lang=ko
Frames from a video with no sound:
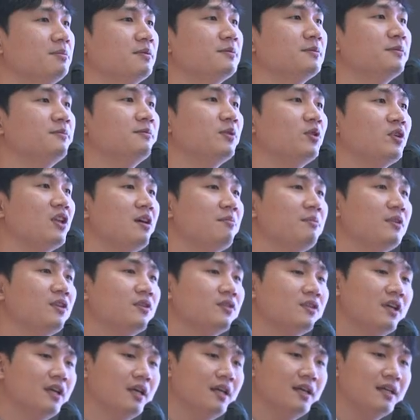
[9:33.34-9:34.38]
부분
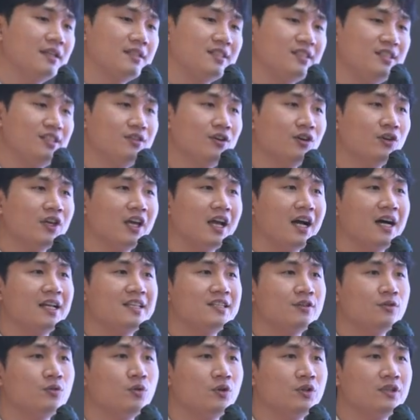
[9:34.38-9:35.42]
원하면 지역이
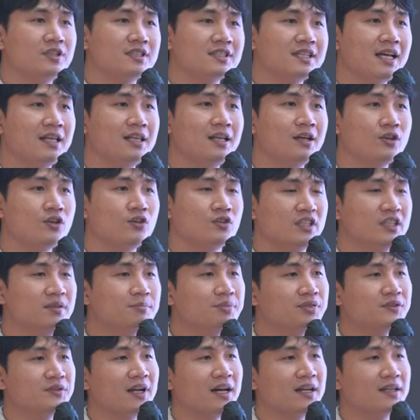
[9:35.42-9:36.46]
가지고 있는 산 산학연
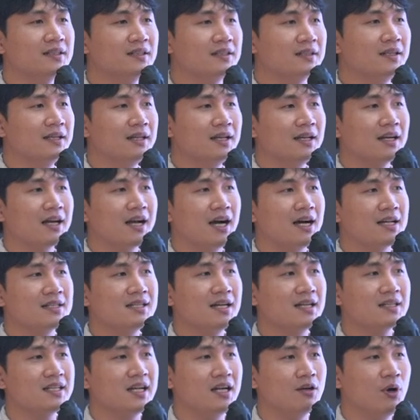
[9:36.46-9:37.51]
인프라를
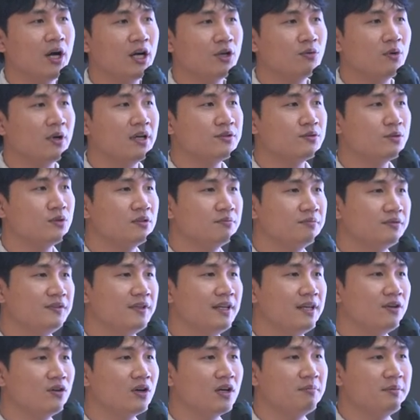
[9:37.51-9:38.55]
가장 잘 활용할 수 있는
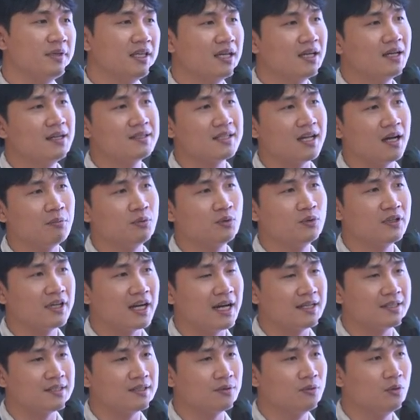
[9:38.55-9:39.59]
플레이어가 민간 자본을
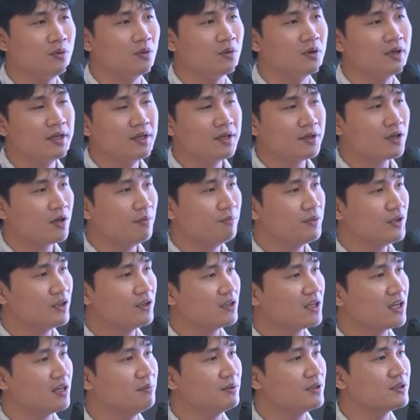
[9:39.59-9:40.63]
가지고
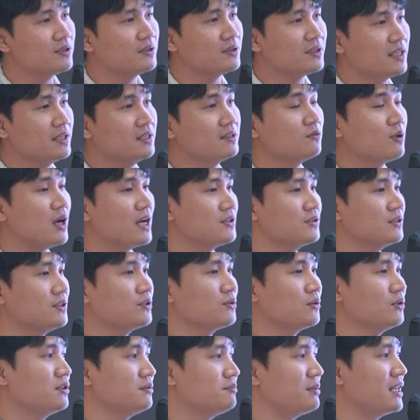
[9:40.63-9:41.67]
협력을 하면서 되는 과정이
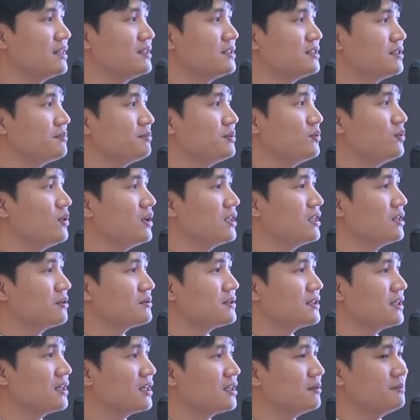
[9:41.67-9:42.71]
저는 반드시 필요하다고
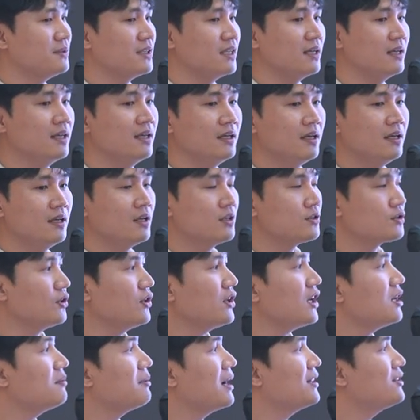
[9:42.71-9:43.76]
생각합니다.
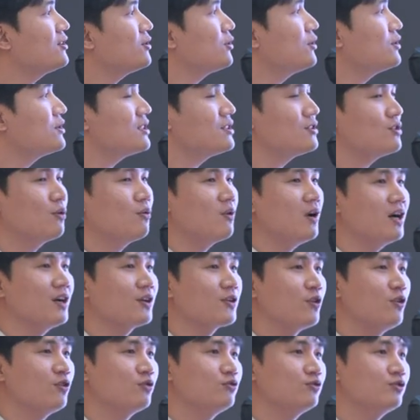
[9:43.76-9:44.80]
저희가 만들어진 성과가
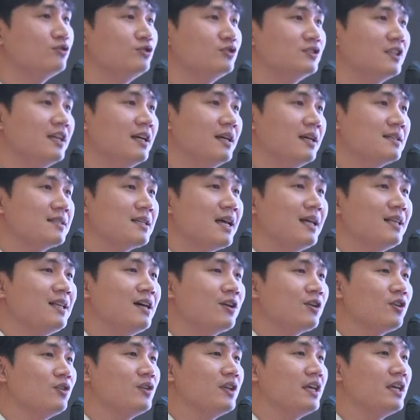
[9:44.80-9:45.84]
결국은
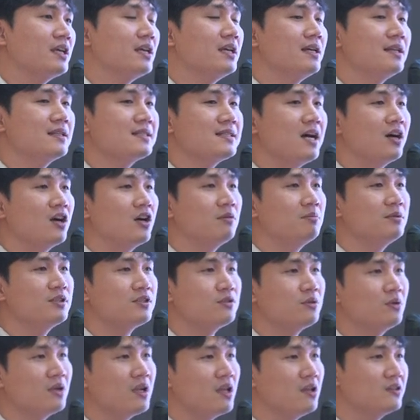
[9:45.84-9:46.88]
산학연의 창업을
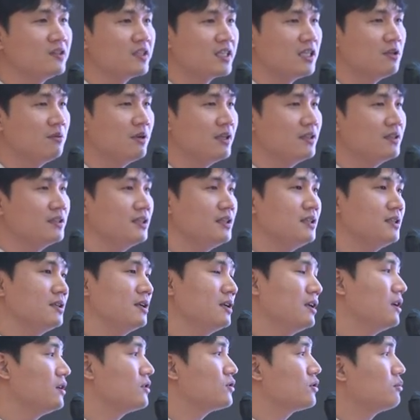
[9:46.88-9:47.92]
지원하는 기관들이
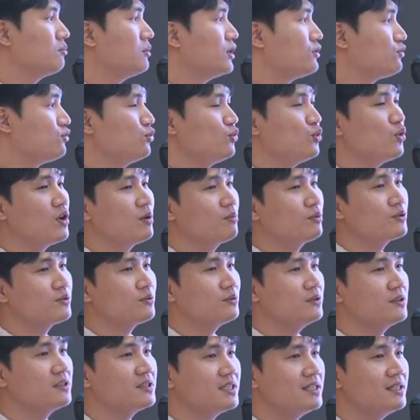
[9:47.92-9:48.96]
정말 중요해 볼
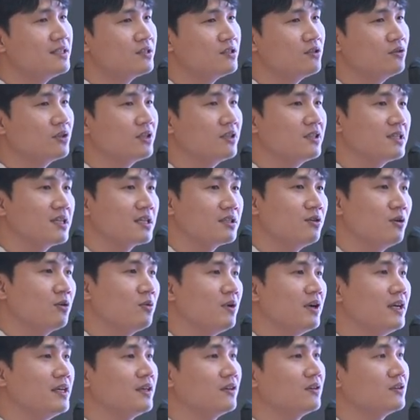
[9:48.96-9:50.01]
수 있는 실적이자
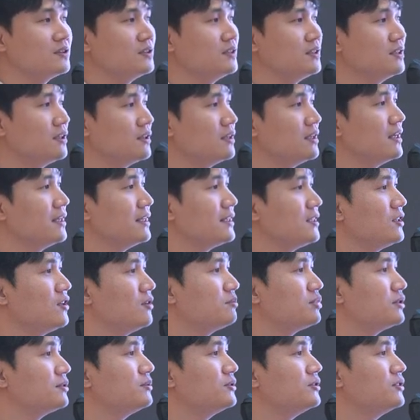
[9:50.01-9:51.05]
성과이거든요.
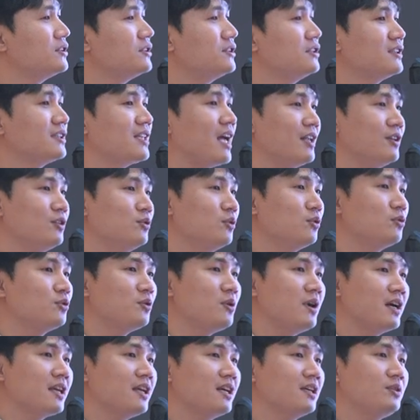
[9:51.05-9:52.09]
이런 부분들을
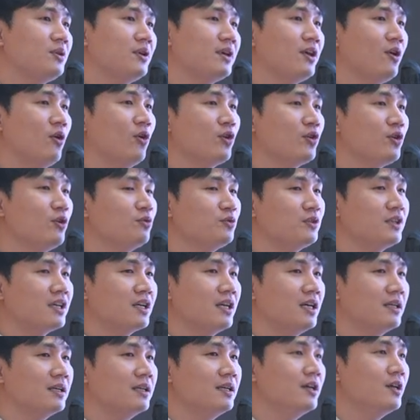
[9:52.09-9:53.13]
단독으로 하기가 되게
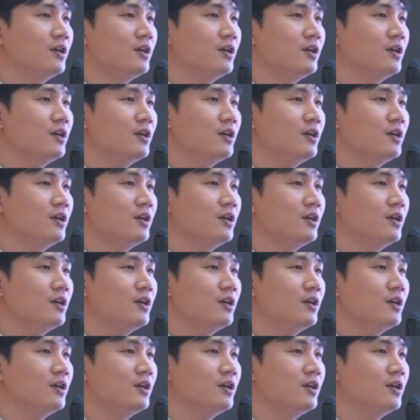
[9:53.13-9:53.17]
어려우니까